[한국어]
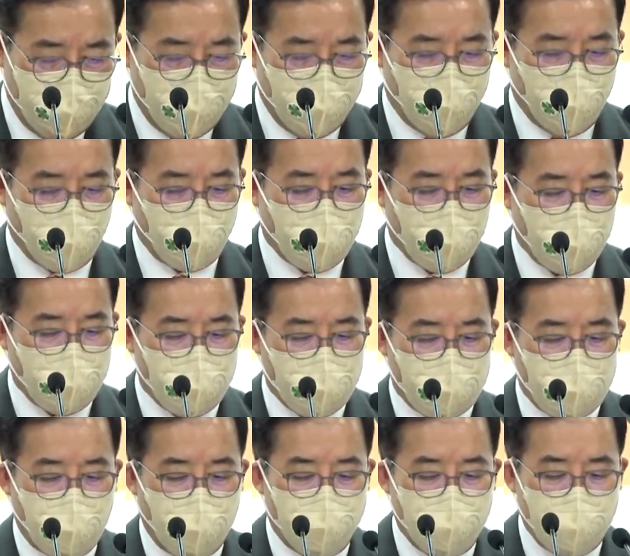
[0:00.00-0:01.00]
포털은
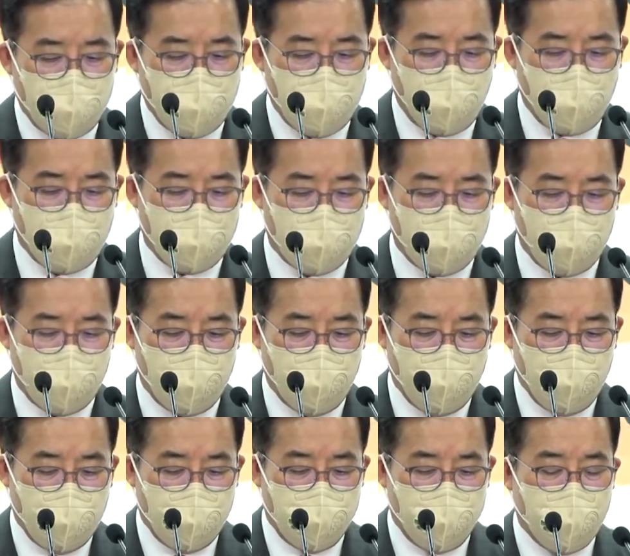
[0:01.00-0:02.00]
재평이라는
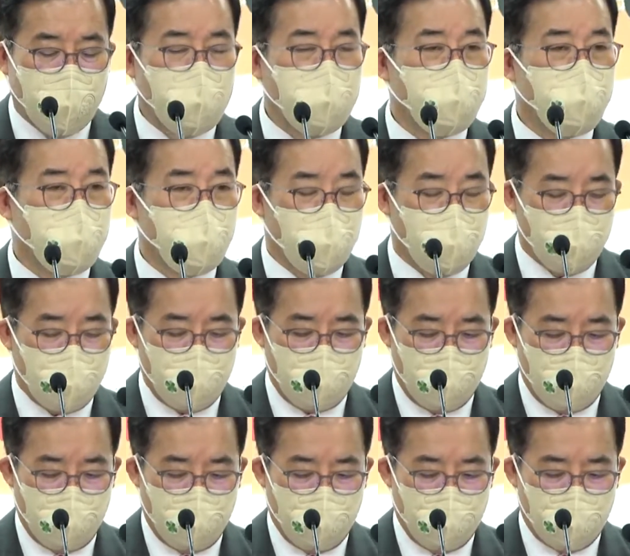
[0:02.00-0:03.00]
명분
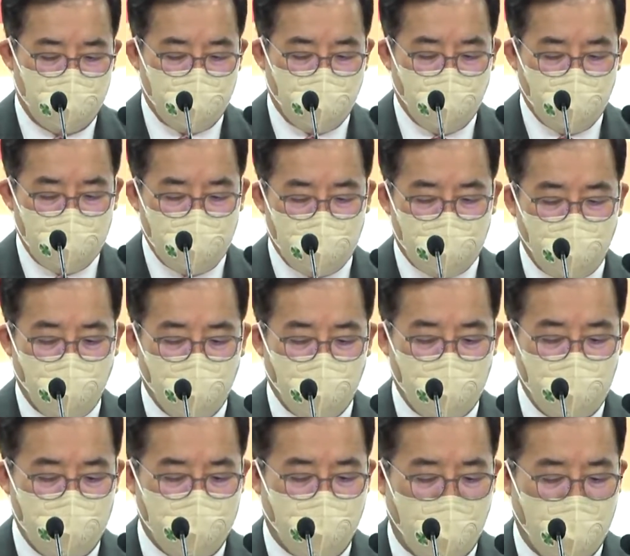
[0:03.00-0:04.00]
좋은
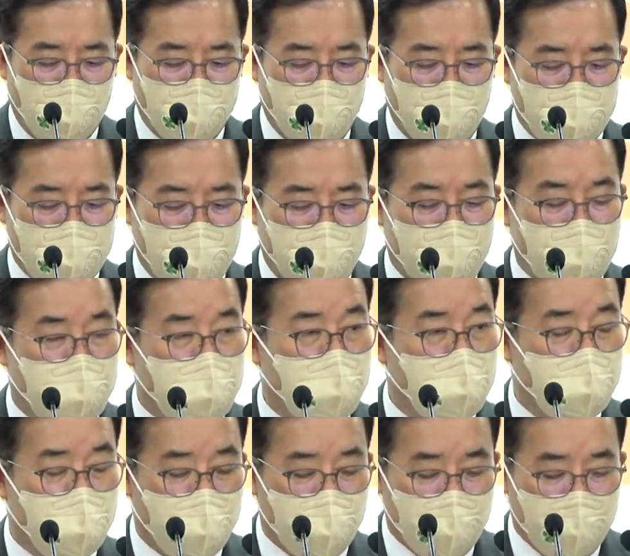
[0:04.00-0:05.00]
도구를 방패 삼아서
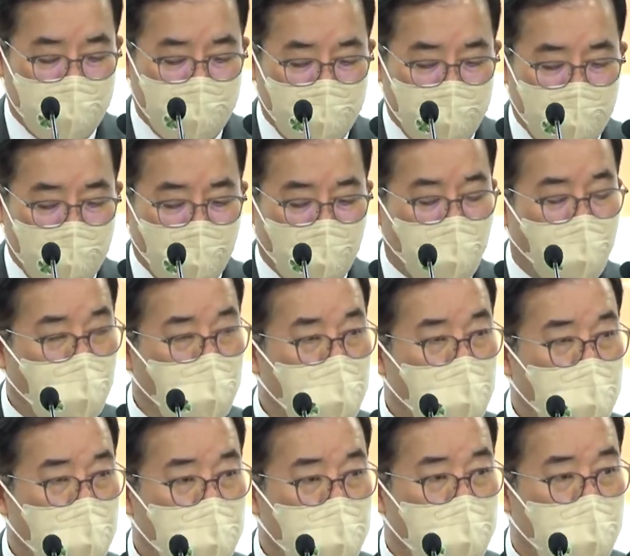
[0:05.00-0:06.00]

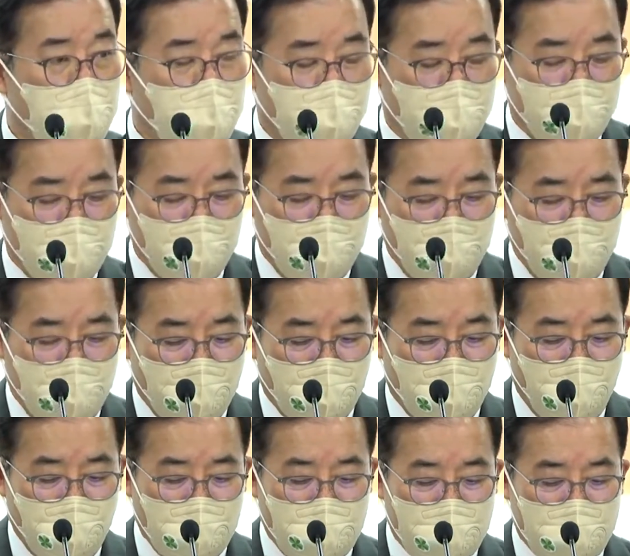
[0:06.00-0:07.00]
공정성,
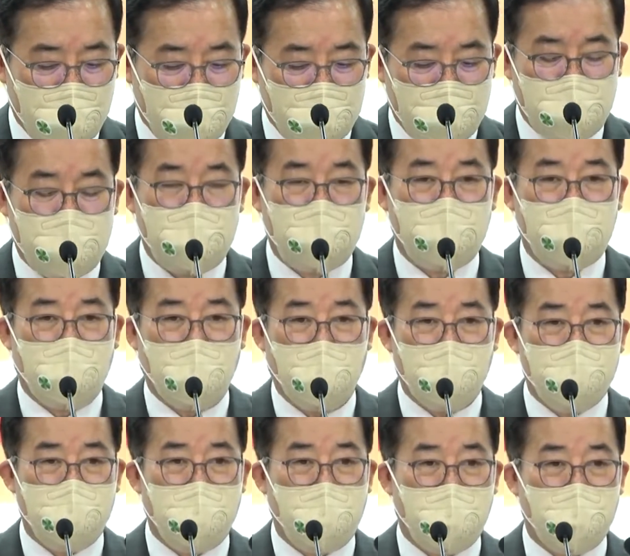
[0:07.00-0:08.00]
공익성 지적을
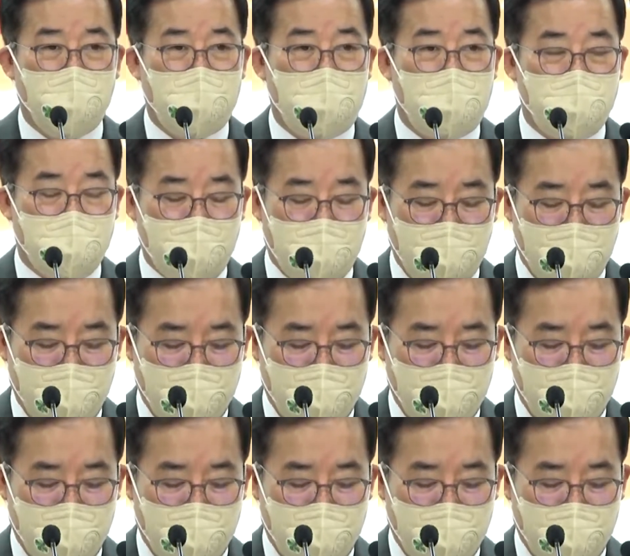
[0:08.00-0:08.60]
회피하고 있습니다.